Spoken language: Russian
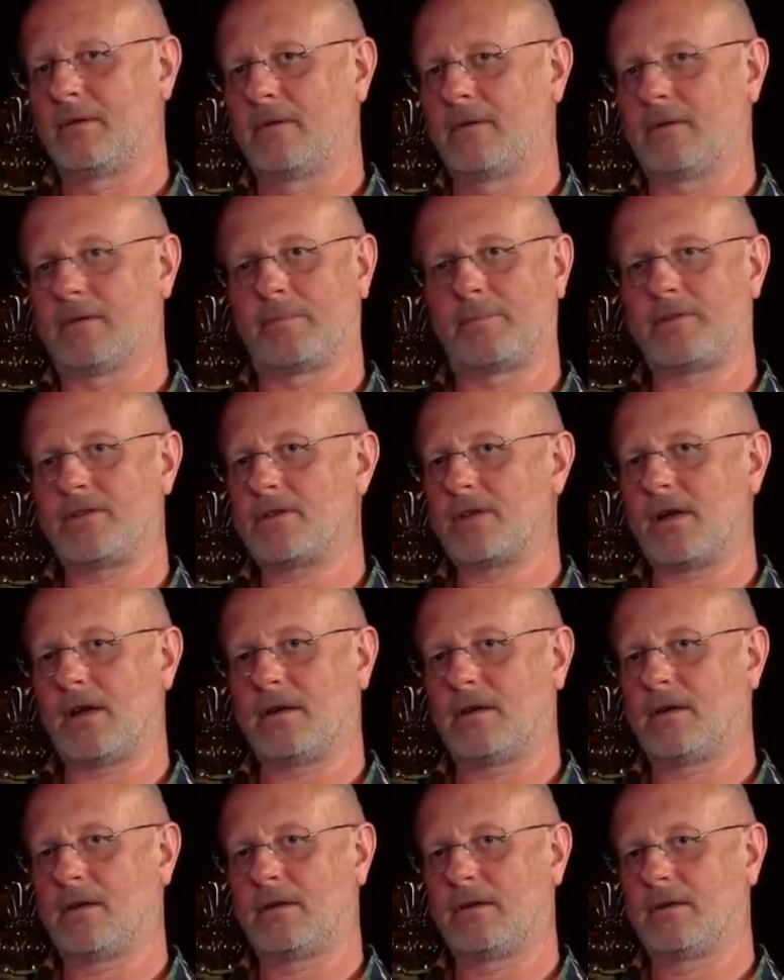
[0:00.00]
Это
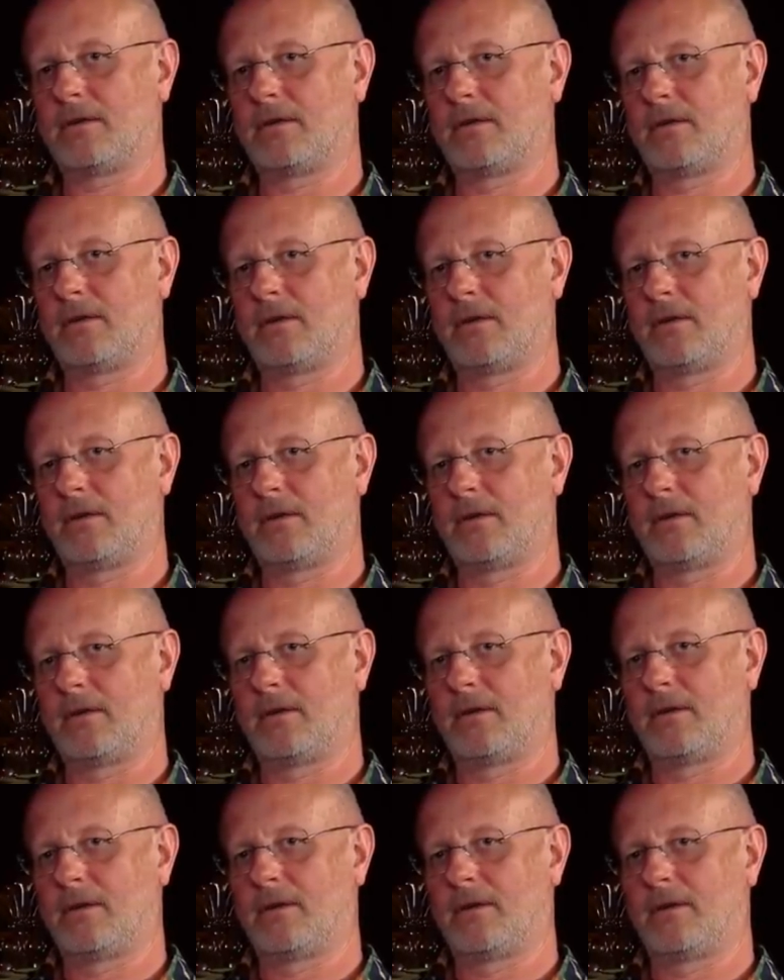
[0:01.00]
печально.
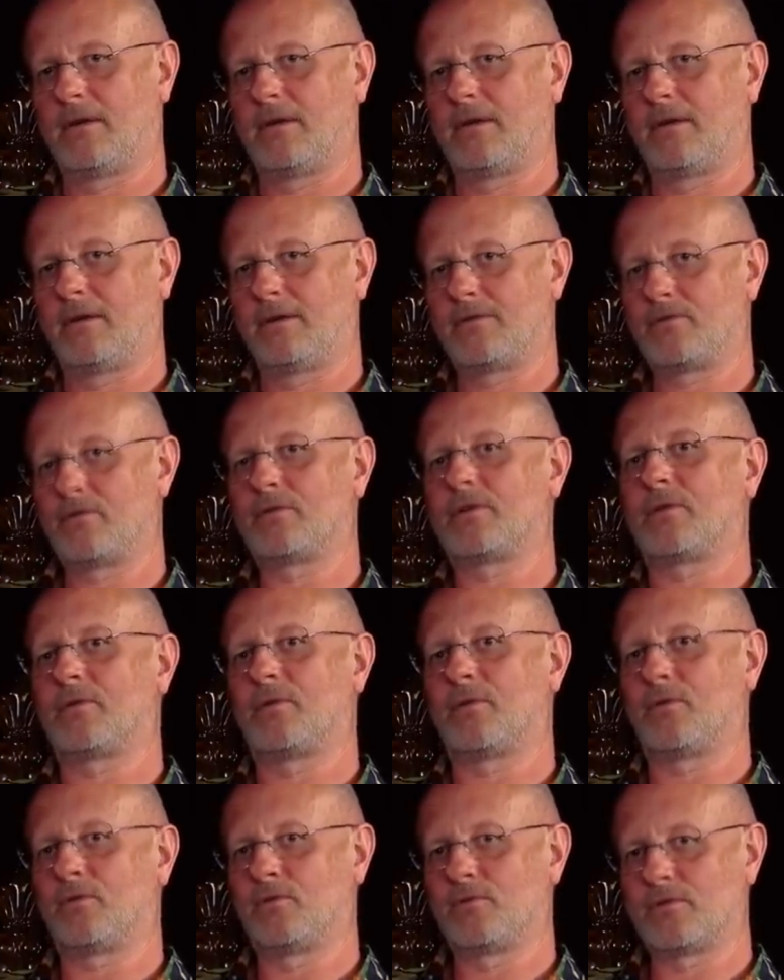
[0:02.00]
Еще
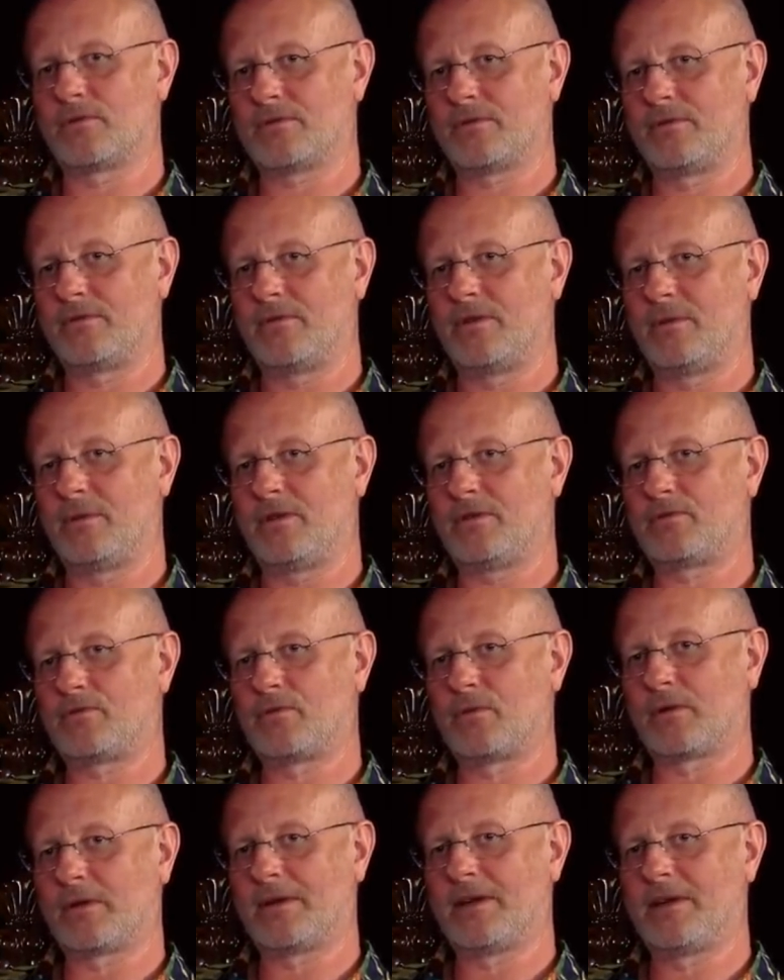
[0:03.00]
такой художественный фильм есть
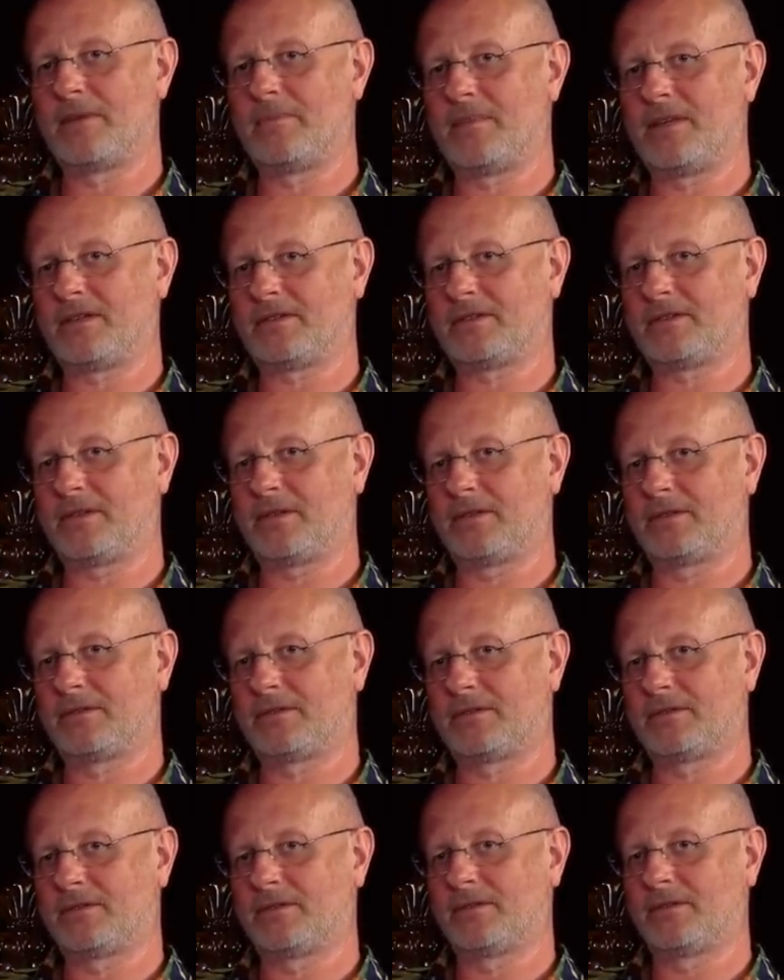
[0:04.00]
Черная месса
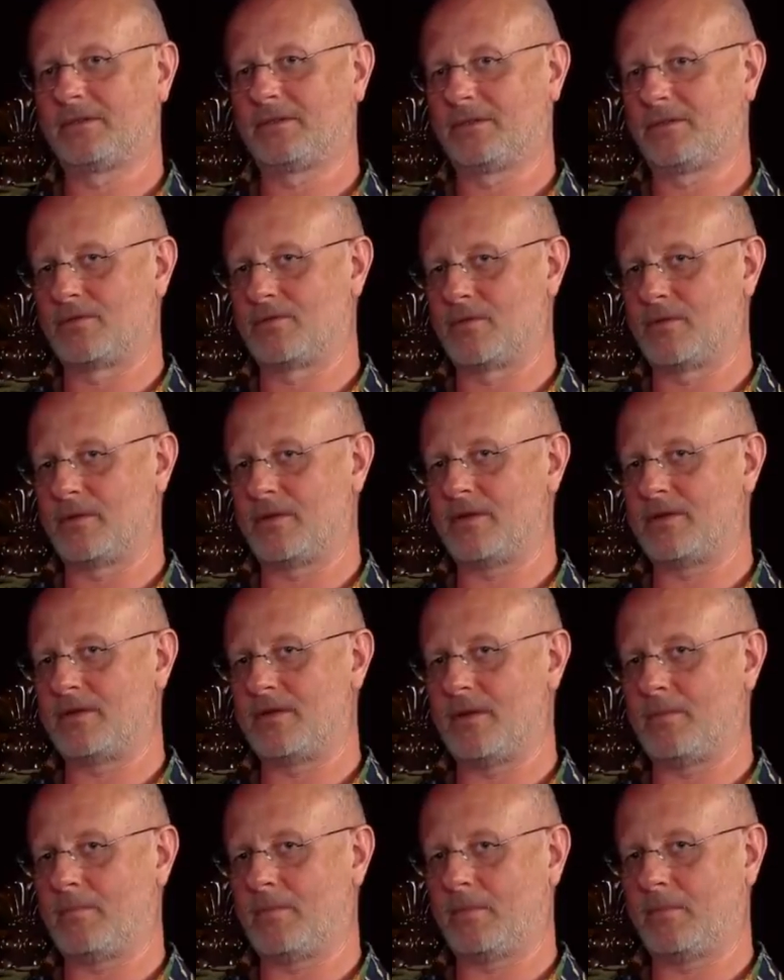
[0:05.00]
с Джонни
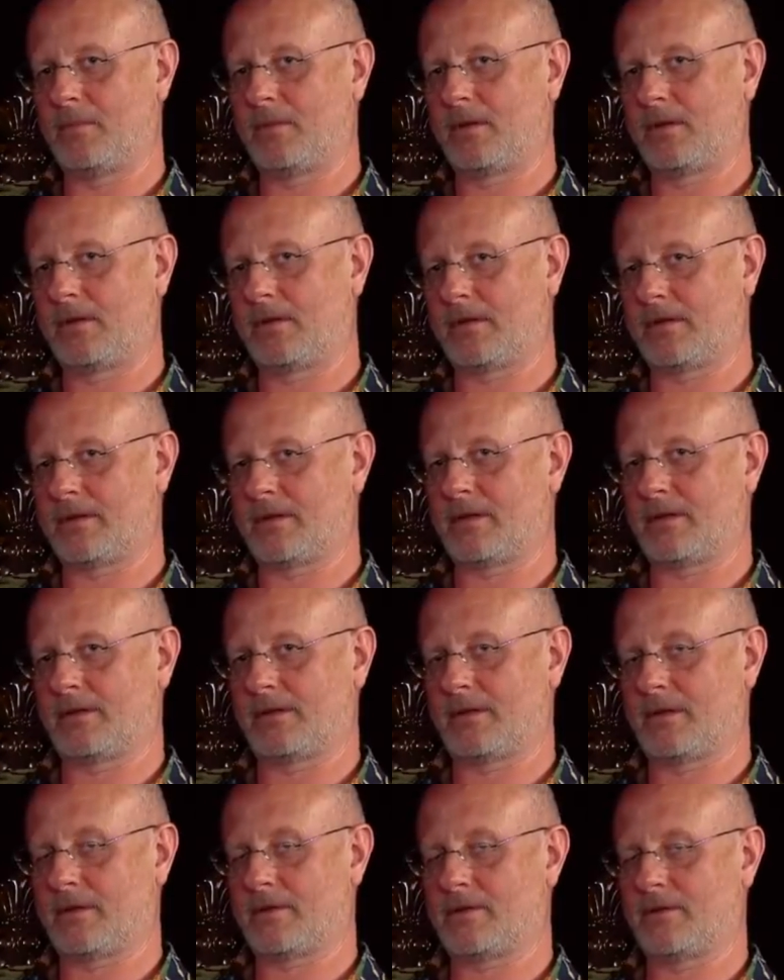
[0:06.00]
Деппом где
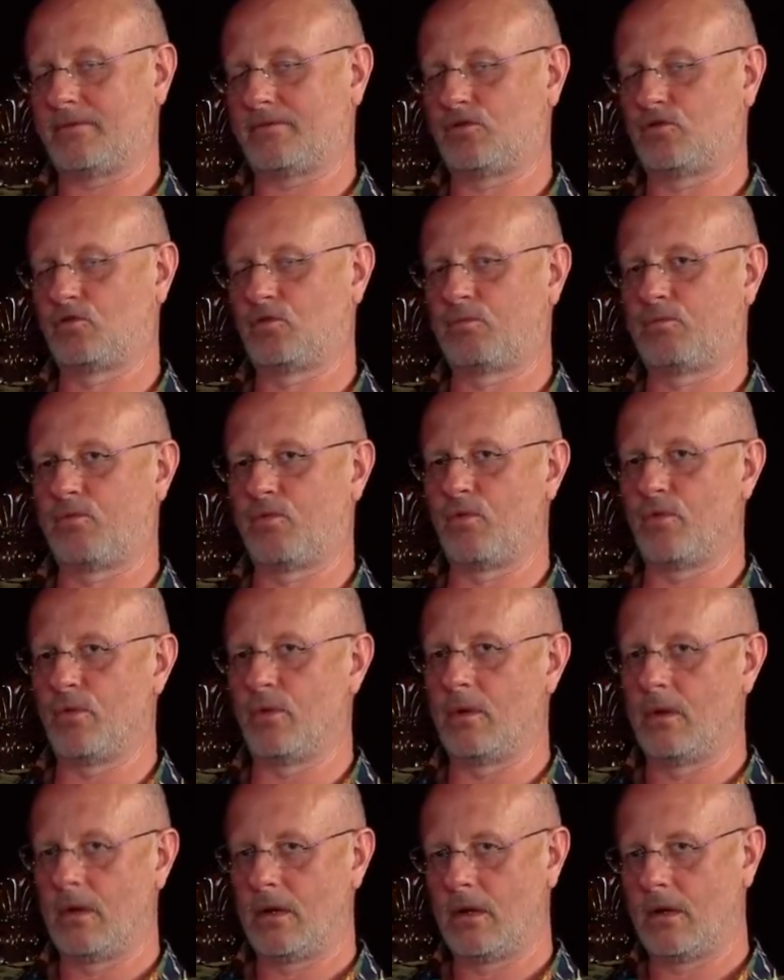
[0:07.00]
там вообще в
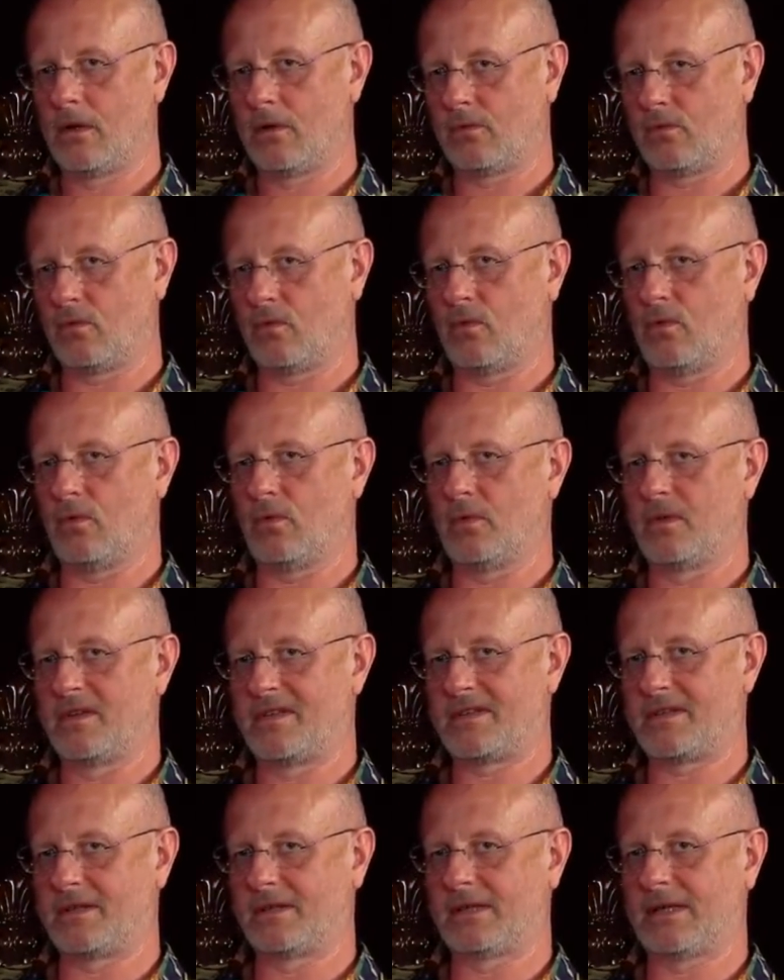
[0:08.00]
тупую у
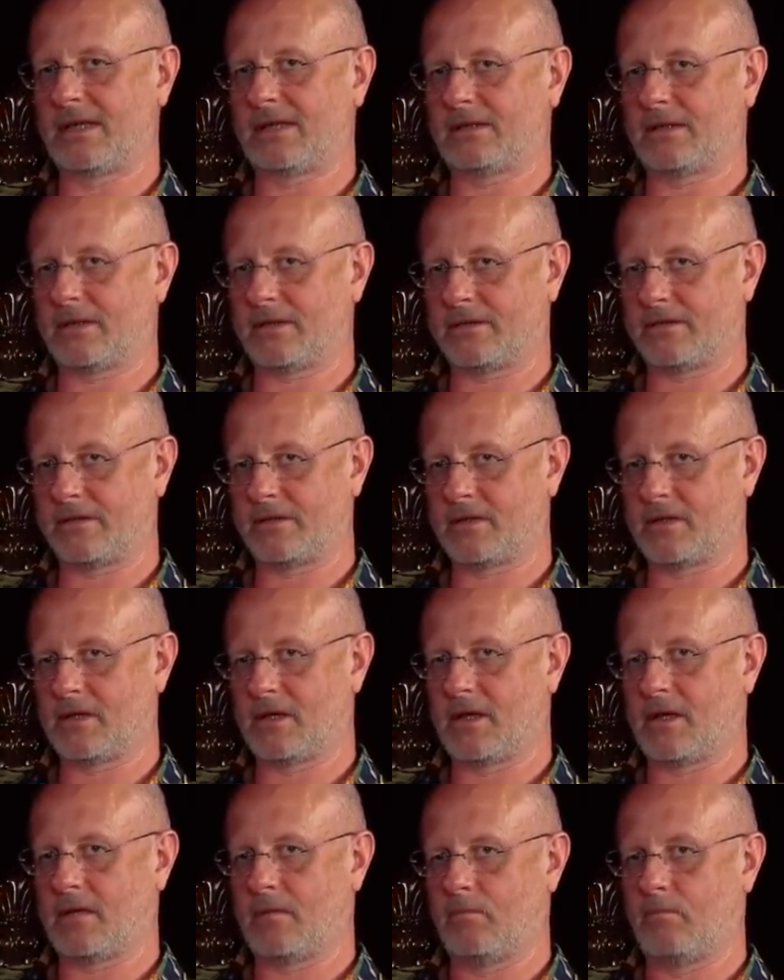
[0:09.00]
сенатора
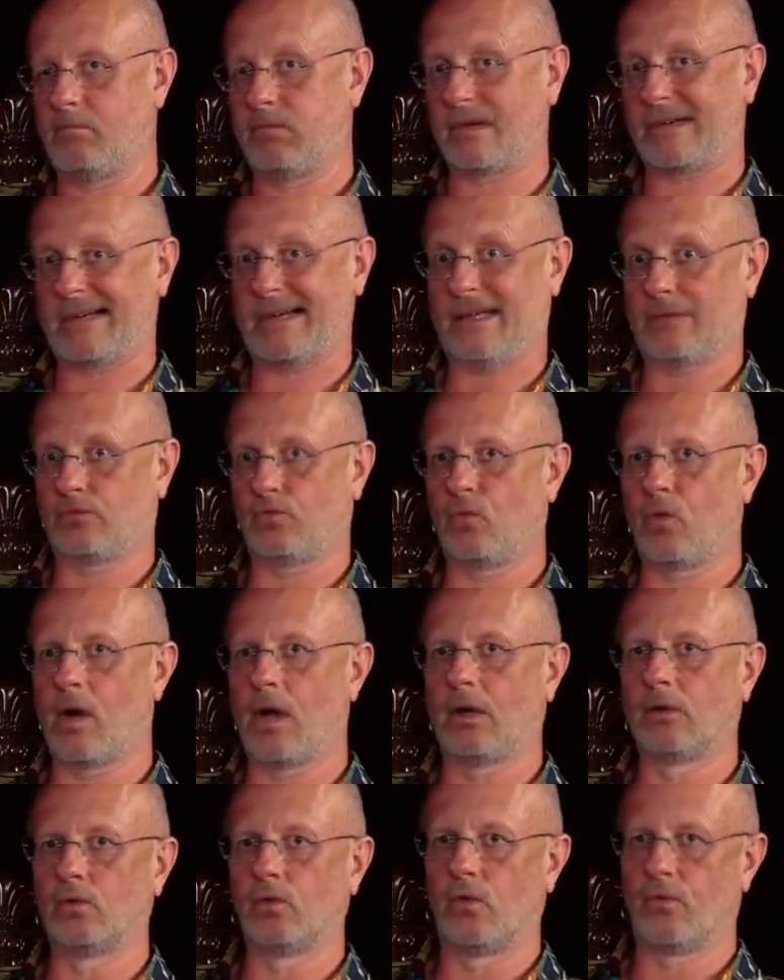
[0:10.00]
США брат,
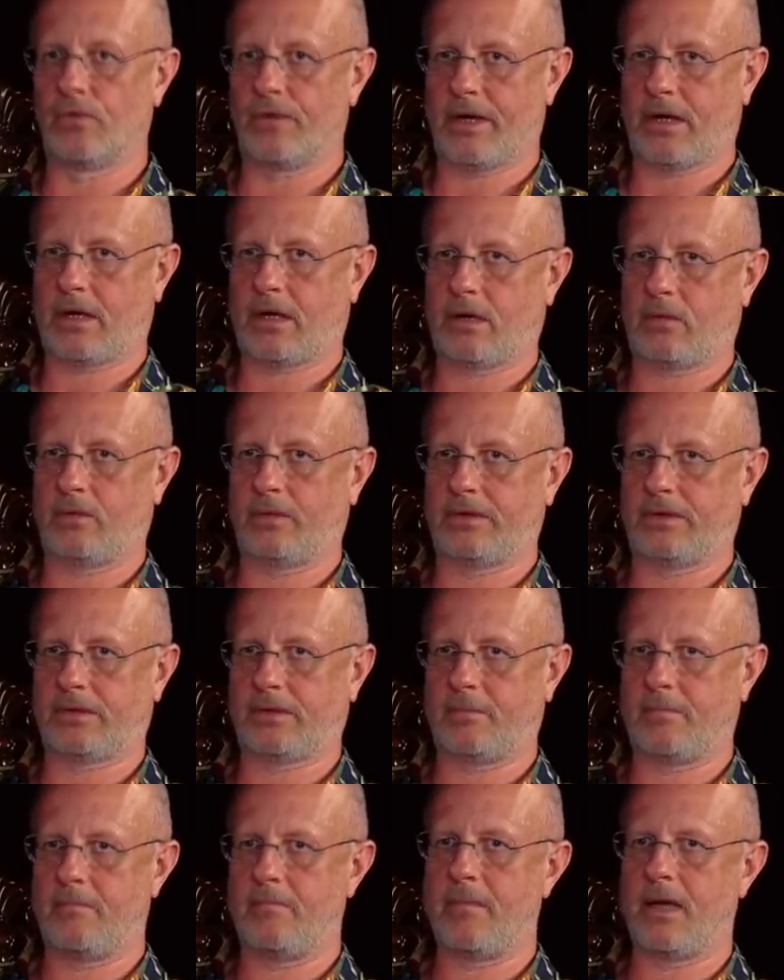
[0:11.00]
уголовник, какой-то
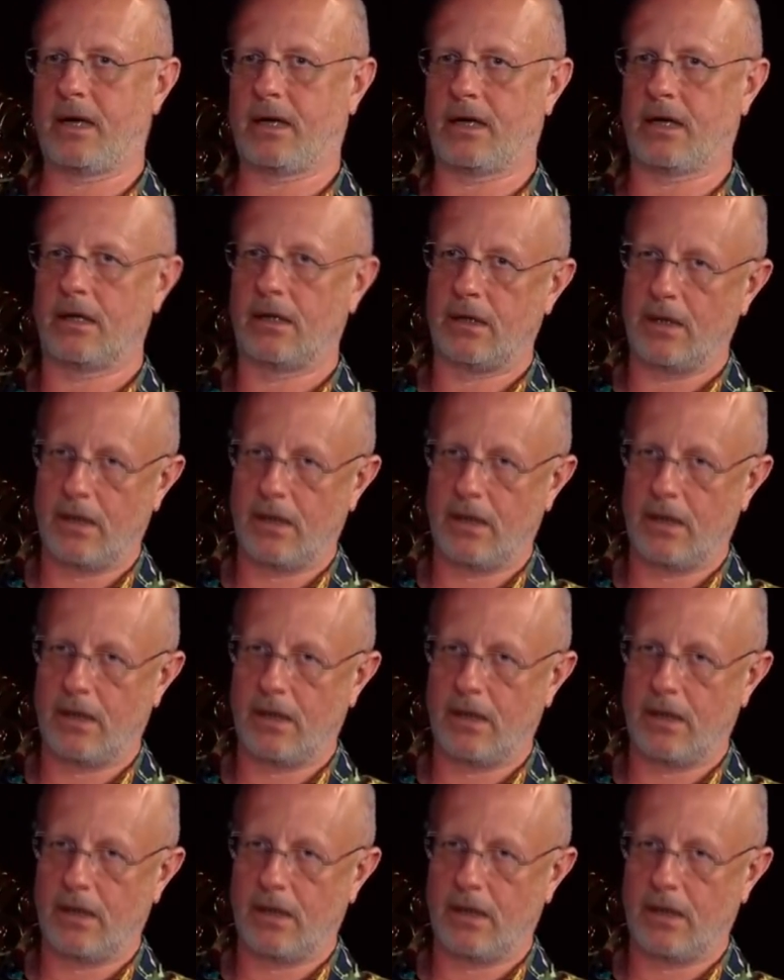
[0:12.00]
там мега